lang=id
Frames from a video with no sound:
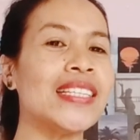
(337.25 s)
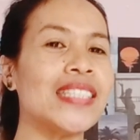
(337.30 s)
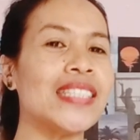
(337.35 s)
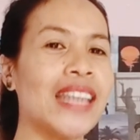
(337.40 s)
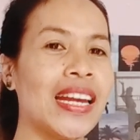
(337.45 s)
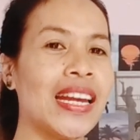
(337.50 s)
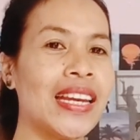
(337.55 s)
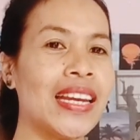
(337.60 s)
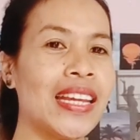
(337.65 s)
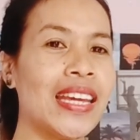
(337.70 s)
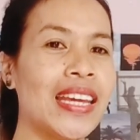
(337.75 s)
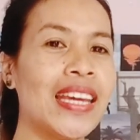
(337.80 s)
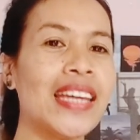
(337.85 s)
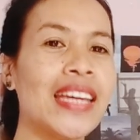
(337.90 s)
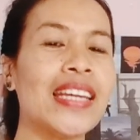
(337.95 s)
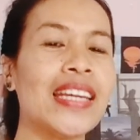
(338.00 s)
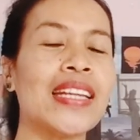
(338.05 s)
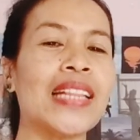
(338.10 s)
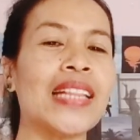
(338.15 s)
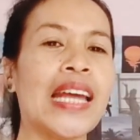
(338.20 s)
jadi
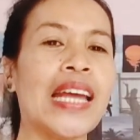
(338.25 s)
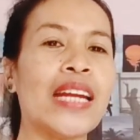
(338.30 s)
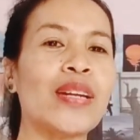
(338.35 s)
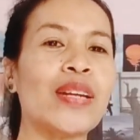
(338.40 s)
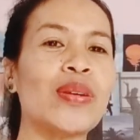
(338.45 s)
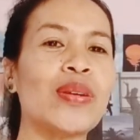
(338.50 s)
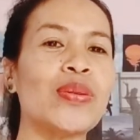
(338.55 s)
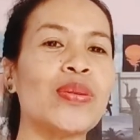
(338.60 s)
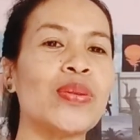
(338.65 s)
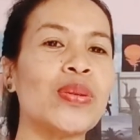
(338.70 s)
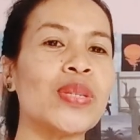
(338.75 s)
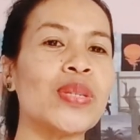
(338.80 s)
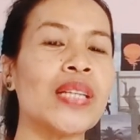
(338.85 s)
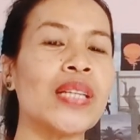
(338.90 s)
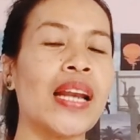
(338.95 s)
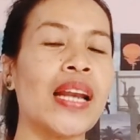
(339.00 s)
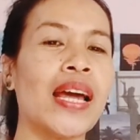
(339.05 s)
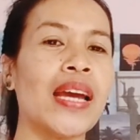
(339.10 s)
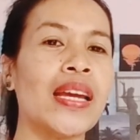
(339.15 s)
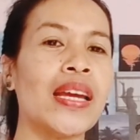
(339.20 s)
kita itu
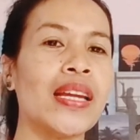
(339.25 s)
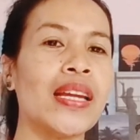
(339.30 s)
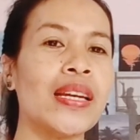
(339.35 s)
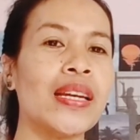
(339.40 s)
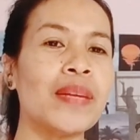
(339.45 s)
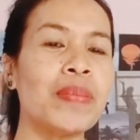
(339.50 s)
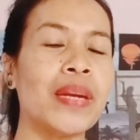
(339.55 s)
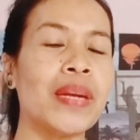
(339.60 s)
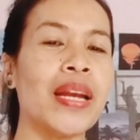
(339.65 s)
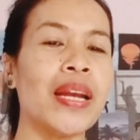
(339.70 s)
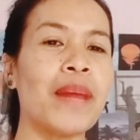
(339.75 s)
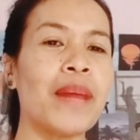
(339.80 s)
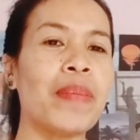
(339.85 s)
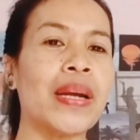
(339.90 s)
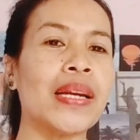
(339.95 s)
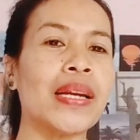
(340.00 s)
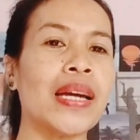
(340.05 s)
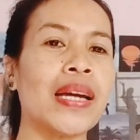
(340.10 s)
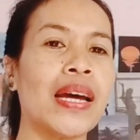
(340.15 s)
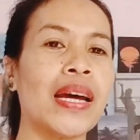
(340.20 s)
selain
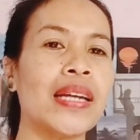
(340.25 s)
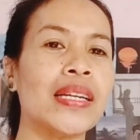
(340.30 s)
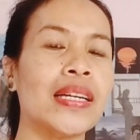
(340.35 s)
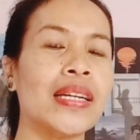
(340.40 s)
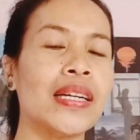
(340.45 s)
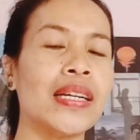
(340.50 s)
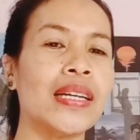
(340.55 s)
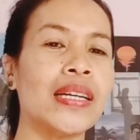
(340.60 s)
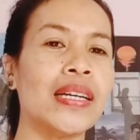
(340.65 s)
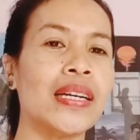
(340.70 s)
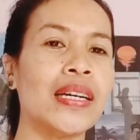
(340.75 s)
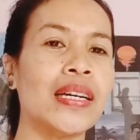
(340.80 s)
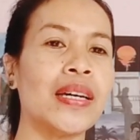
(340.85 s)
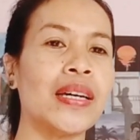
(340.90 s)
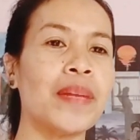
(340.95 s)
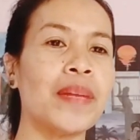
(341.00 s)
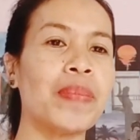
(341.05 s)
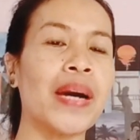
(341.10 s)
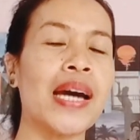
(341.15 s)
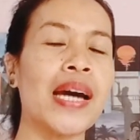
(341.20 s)
mendapatkan
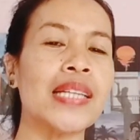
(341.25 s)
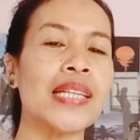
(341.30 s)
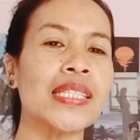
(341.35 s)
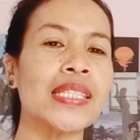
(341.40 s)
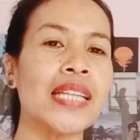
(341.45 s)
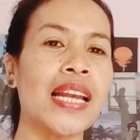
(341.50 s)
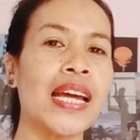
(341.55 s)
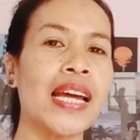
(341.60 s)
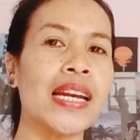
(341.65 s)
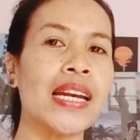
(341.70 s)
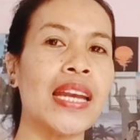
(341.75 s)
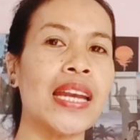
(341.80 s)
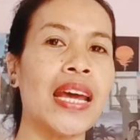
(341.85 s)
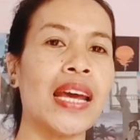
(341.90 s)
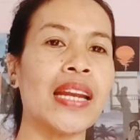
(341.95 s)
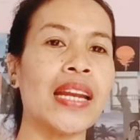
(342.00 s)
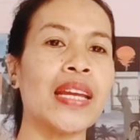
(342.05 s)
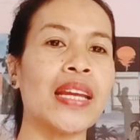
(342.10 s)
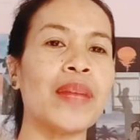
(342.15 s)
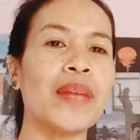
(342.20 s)
eh, penghasilan
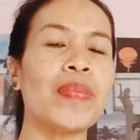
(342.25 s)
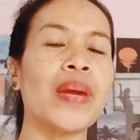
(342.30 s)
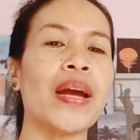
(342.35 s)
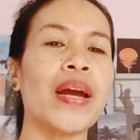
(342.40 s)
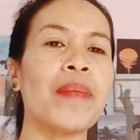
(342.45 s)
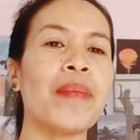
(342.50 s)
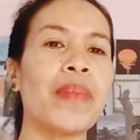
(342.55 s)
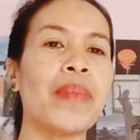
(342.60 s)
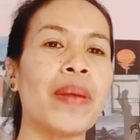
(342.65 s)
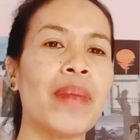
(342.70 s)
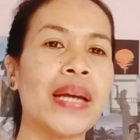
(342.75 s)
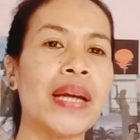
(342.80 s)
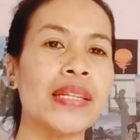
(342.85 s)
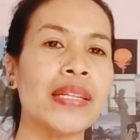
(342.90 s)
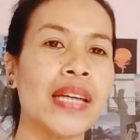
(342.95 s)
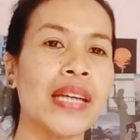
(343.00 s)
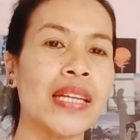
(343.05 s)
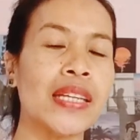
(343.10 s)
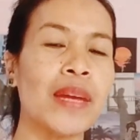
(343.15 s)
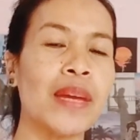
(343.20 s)
dari berapa
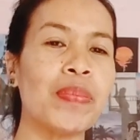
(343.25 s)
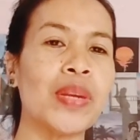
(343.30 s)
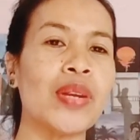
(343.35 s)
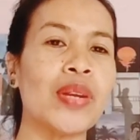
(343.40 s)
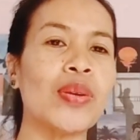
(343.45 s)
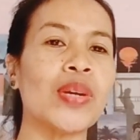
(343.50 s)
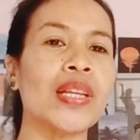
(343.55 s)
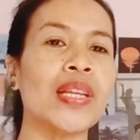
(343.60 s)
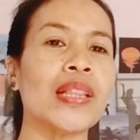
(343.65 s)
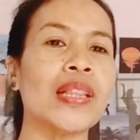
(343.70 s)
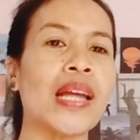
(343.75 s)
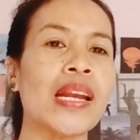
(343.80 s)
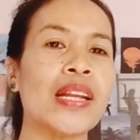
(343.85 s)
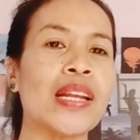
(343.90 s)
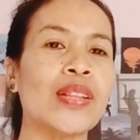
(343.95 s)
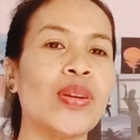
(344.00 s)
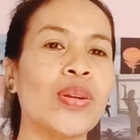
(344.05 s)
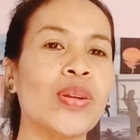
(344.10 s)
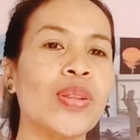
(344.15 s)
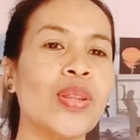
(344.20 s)
banyaknya video kita
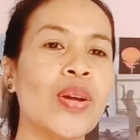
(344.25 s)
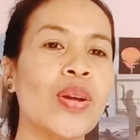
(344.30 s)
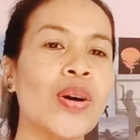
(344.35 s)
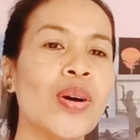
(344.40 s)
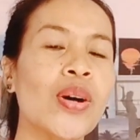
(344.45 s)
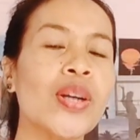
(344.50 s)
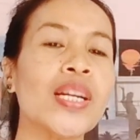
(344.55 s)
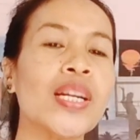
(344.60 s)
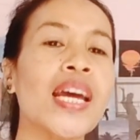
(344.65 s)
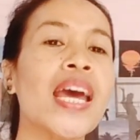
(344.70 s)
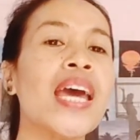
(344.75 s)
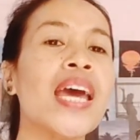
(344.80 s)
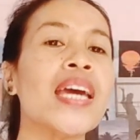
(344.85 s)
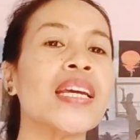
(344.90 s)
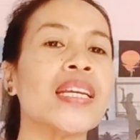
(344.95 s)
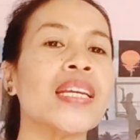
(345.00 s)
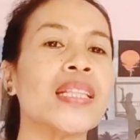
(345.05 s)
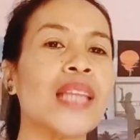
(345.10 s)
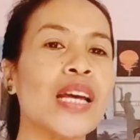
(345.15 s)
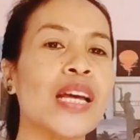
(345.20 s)
ditonton
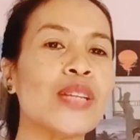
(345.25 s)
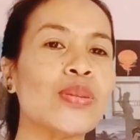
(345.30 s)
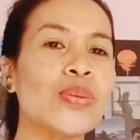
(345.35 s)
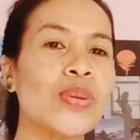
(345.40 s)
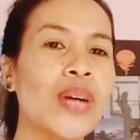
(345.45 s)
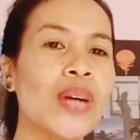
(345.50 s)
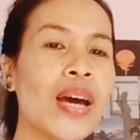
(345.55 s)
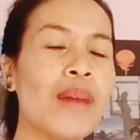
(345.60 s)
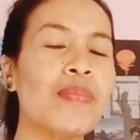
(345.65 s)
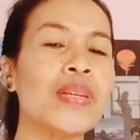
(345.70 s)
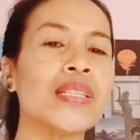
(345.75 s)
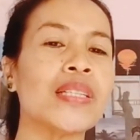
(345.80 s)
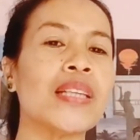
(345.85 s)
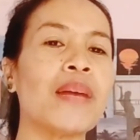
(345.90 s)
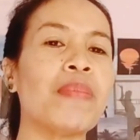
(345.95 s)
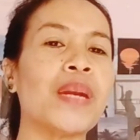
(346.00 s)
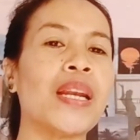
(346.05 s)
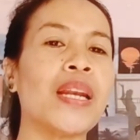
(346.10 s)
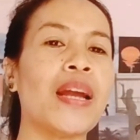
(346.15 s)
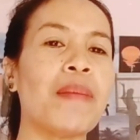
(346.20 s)
kita juga
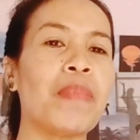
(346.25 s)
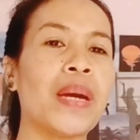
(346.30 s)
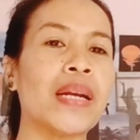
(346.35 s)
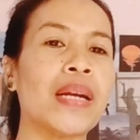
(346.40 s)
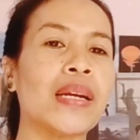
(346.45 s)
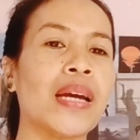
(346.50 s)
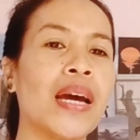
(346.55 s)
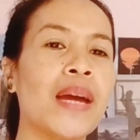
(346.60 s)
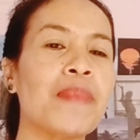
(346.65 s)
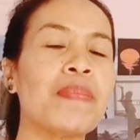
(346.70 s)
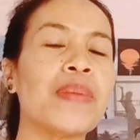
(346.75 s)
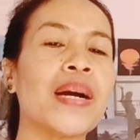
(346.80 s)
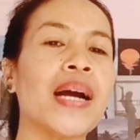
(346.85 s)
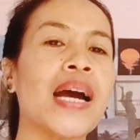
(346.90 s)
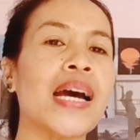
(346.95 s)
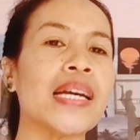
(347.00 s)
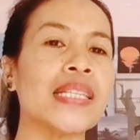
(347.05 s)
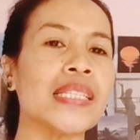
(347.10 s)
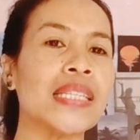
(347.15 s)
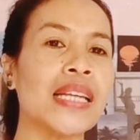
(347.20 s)
bisa mendapatkan
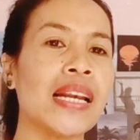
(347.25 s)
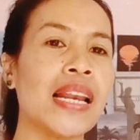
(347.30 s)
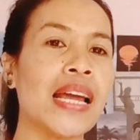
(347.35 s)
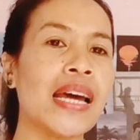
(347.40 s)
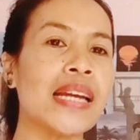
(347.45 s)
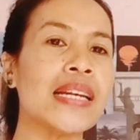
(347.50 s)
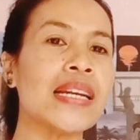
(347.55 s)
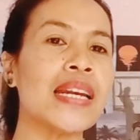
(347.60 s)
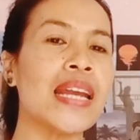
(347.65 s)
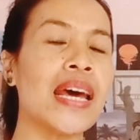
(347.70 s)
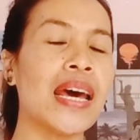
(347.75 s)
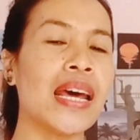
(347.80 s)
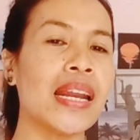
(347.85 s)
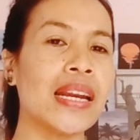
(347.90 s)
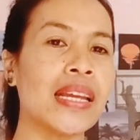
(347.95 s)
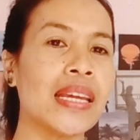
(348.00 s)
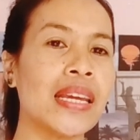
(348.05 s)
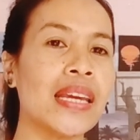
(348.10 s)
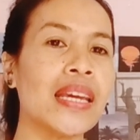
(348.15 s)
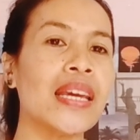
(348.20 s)
penghasilan
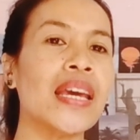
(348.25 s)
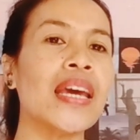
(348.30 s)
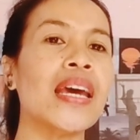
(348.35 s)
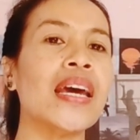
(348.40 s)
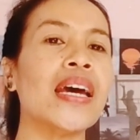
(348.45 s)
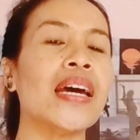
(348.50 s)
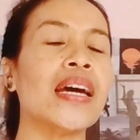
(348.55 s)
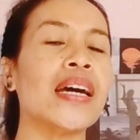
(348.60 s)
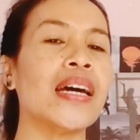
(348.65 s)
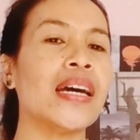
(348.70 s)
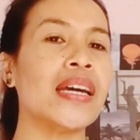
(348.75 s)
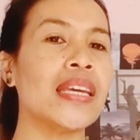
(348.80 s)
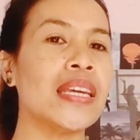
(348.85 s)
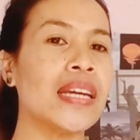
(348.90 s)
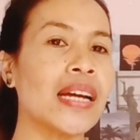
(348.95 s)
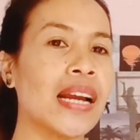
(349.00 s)
dari eh,